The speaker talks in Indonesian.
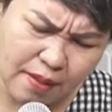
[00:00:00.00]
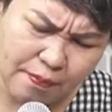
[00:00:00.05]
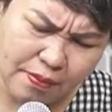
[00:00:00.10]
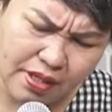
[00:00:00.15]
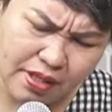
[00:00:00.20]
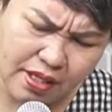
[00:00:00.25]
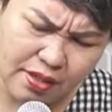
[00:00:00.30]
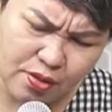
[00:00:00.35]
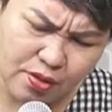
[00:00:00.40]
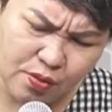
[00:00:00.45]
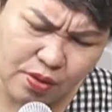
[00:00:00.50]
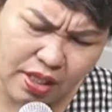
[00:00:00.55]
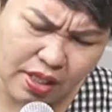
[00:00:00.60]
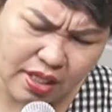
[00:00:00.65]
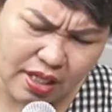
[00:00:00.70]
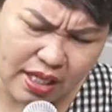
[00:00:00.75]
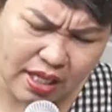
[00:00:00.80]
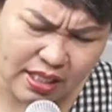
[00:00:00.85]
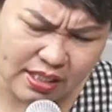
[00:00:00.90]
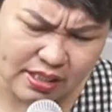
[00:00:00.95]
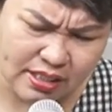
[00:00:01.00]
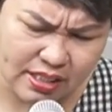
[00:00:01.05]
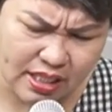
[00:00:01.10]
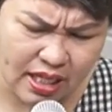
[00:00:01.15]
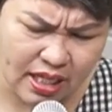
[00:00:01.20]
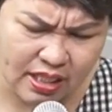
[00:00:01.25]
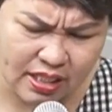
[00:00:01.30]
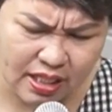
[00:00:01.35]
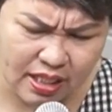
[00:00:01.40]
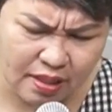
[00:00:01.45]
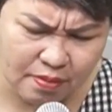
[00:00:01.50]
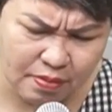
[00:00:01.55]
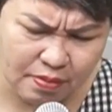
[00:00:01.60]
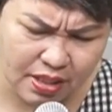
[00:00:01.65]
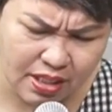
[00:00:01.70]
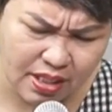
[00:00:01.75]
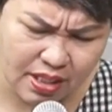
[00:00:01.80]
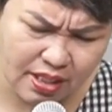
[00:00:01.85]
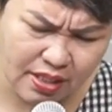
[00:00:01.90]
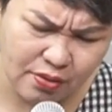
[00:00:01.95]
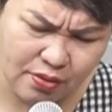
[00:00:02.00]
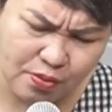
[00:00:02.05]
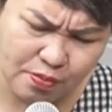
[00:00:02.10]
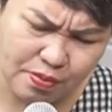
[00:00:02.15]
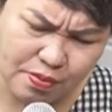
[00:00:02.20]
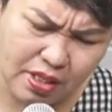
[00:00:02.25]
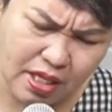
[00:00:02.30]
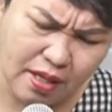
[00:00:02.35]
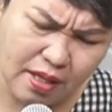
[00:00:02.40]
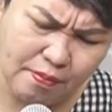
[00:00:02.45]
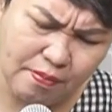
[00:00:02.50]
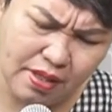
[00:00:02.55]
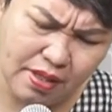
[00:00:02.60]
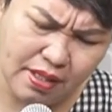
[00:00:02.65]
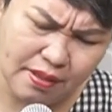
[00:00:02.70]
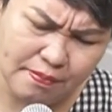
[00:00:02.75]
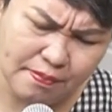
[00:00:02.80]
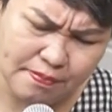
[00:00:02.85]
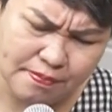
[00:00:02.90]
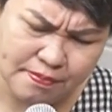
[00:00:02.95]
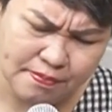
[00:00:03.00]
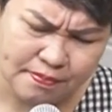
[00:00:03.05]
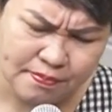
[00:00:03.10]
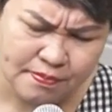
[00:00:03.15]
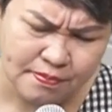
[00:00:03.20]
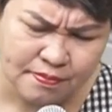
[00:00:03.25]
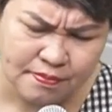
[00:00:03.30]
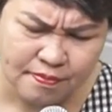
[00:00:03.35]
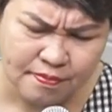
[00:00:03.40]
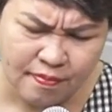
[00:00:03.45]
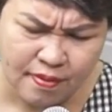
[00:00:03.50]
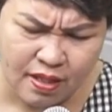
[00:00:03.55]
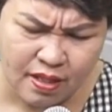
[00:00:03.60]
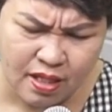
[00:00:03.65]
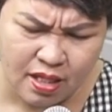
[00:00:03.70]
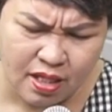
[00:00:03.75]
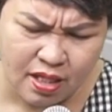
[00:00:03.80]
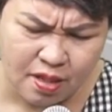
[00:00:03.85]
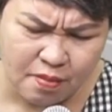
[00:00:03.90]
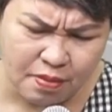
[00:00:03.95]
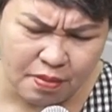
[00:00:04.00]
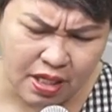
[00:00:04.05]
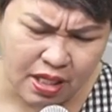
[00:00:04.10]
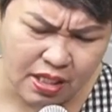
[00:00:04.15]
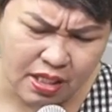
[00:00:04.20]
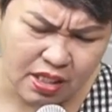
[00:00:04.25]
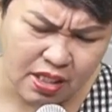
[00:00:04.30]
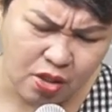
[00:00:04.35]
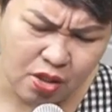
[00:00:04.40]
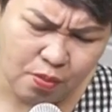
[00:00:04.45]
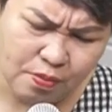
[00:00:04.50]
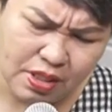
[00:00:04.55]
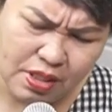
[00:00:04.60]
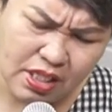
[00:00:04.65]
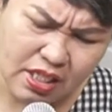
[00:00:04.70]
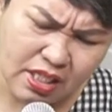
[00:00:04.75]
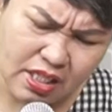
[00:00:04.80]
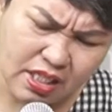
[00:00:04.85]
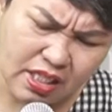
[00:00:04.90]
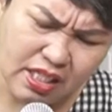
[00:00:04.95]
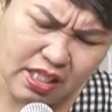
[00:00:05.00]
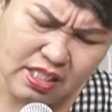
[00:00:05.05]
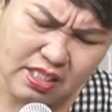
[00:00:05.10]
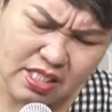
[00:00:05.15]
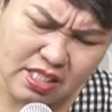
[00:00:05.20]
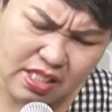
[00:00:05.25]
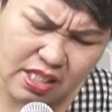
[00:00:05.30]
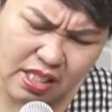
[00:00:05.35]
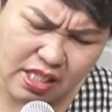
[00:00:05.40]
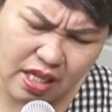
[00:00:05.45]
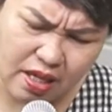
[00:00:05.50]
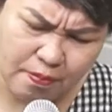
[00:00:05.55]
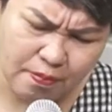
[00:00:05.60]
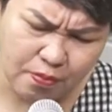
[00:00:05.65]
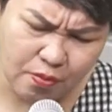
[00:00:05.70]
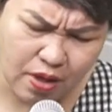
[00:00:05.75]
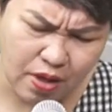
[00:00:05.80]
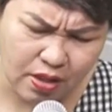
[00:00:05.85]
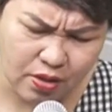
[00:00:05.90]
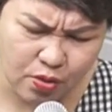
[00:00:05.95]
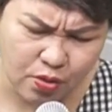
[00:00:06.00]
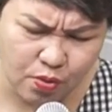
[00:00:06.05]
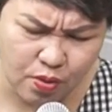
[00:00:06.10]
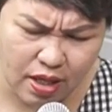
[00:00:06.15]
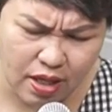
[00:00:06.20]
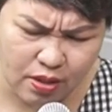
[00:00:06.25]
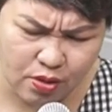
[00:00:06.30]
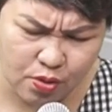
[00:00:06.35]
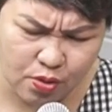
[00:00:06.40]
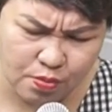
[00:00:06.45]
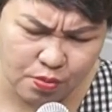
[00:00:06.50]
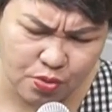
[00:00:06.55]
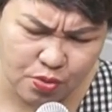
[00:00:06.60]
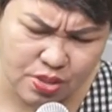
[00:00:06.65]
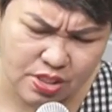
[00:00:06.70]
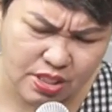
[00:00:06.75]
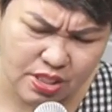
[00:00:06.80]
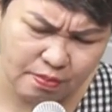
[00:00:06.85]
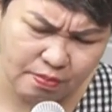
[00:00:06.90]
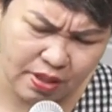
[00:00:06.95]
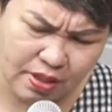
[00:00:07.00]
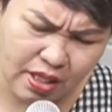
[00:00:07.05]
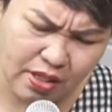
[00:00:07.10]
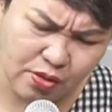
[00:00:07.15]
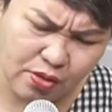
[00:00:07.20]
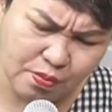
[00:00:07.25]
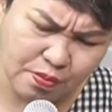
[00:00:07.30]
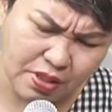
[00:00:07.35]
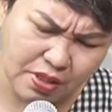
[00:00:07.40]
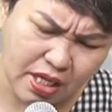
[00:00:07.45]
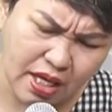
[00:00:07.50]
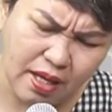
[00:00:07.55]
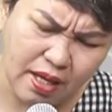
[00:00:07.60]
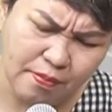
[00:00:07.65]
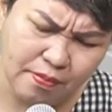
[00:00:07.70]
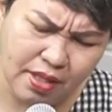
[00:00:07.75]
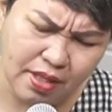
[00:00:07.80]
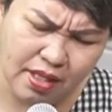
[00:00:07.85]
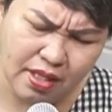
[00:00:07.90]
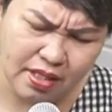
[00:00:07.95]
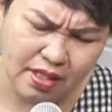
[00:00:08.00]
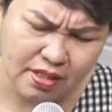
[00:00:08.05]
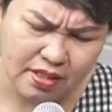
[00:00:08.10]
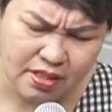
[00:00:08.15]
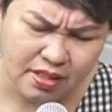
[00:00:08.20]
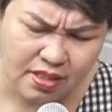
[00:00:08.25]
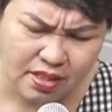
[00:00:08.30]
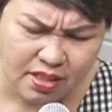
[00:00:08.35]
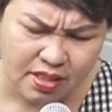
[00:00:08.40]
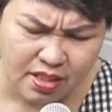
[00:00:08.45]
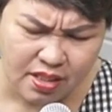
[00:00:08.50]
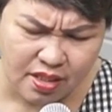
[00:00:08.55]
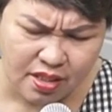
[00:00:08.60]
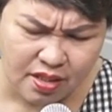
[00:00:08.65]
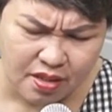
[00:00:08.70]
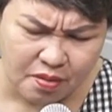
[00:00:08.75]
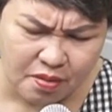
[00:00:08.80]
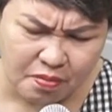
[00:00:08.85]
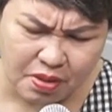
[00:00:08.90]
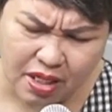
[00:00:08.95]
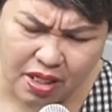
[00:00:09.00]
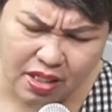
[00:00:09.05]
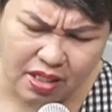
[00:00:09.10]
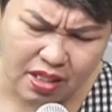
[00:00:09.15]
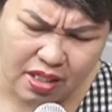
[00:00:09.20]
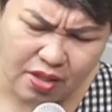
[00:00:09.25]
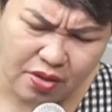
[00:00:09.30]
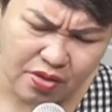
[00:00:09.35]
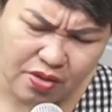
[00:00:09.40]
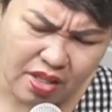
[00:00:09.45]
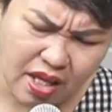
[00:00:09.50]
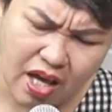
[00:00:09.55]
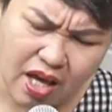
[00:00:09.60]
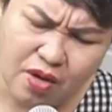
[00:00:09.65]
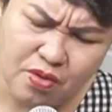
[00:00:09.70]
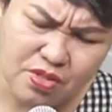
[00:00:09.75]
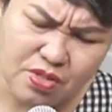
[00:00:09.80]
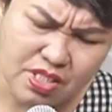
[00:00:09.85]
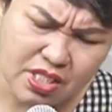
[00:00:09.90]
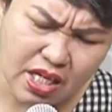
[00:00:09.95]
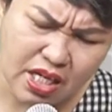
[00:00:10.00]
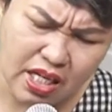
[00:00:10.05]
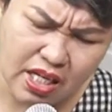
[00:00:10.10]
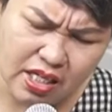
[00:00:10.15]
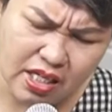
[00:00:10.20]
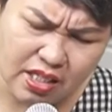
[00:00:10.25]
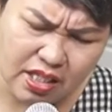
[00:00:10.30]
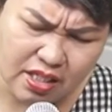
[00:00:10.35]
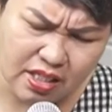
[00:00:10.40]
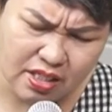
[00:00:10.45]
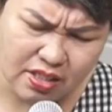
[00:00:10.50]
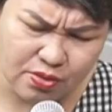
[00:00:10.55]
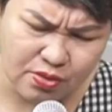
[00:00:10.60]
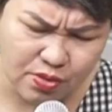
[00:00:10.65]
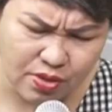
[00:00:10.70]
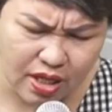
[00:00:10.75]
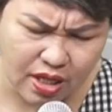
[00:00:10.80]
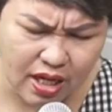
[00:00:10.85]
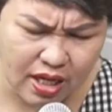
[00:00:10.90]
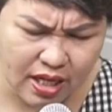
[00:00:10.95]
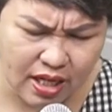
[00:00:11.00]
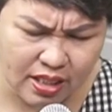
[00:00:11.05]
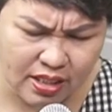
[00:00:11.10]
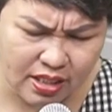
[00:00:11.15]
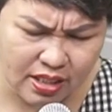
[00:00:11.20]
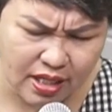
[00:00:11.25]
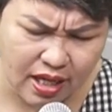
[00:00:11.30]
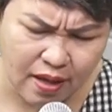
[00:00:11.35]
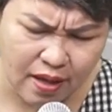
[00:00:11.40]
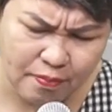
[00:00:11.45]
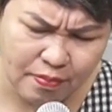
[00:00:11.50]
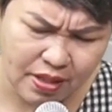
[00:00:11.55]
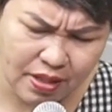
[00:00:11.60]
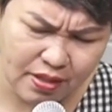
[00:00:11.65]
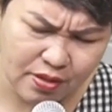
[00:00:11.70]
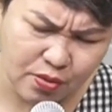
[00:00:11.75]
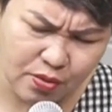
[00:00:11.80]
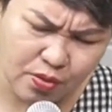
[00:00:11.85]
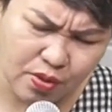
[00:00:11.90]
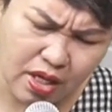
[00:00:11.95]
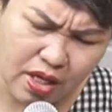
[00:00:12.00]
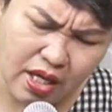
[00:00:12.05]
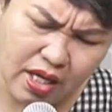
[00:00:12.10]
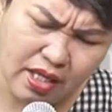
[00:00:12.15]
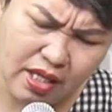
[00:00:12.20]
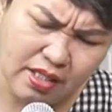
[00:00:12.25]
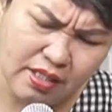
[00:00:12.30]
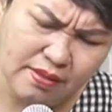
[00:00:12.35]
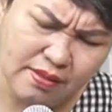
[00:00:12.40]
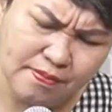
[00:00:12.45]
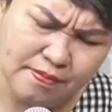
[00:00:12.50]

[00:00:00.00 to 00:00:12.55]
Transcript: apa yang Tuhan rancangkan bagi hidup kami. Bahkan Engkau mengerti setiap waktu-waktu musim hidup kami. Bahkan Engkau tahu segala kekurangan kami, Tuhan.